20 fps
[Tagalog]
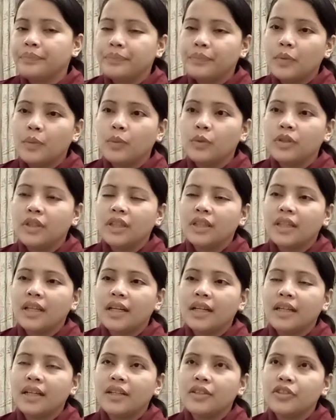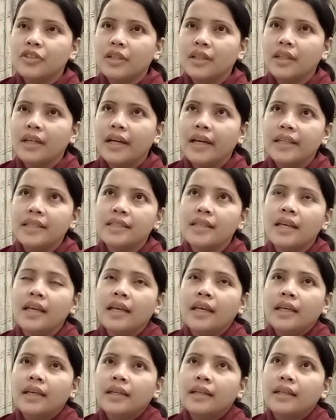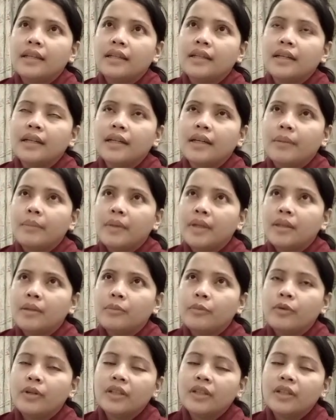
Bumuti talaga siya guys. Gagamitin mo